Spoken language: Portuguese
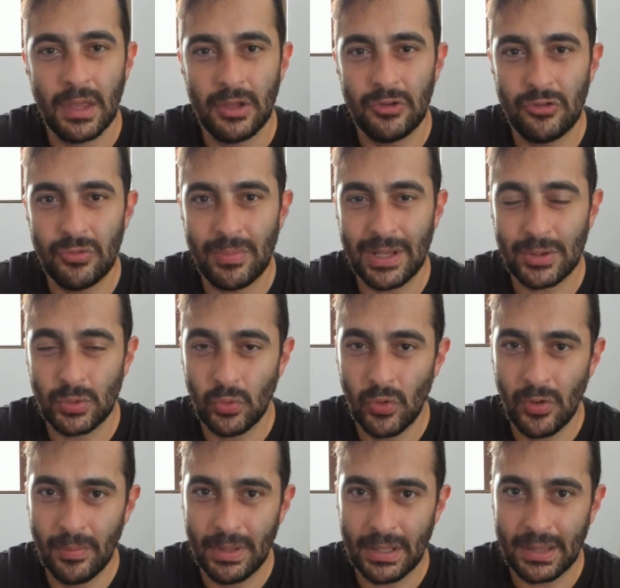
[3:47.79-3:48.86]
de uma
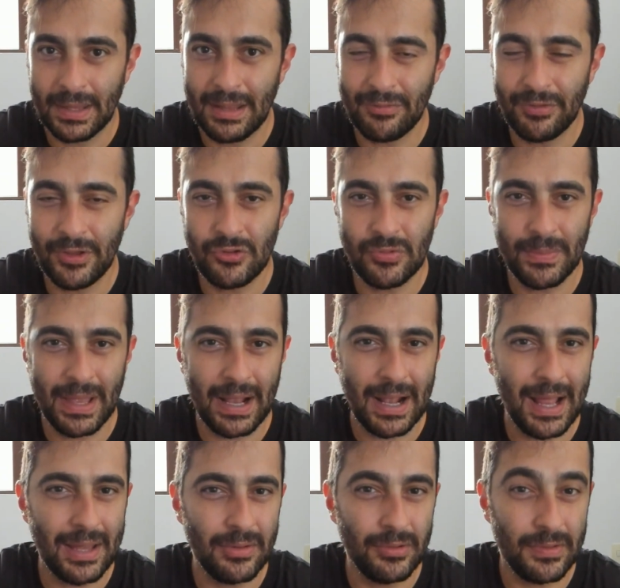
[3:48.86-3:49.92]
turma que defende um
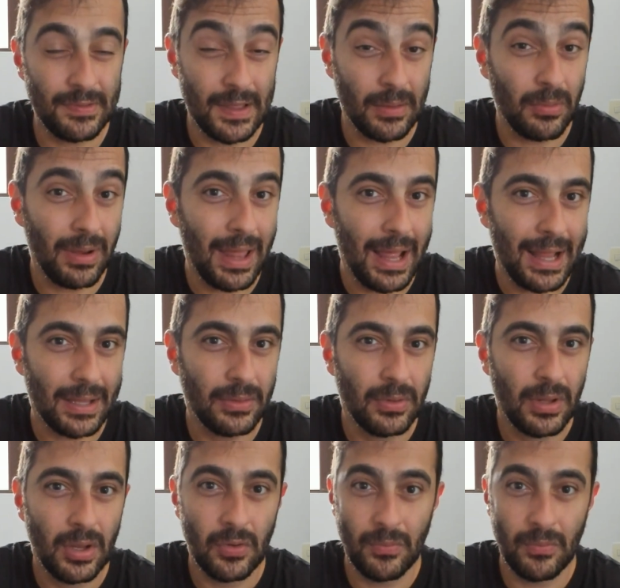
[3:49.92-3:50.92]
mercado desregulado,